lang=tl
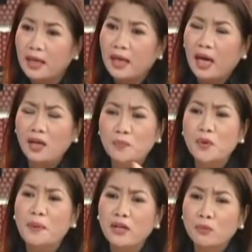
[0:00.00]
Mm. Ano po
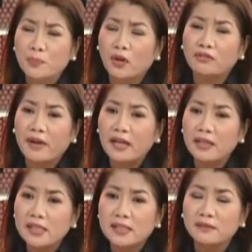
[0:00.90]
ba yung profile
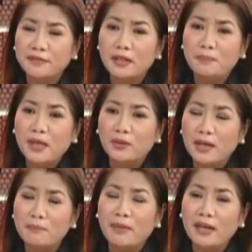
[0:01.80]
ng isang Filipino
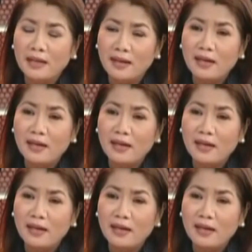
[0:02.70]
in in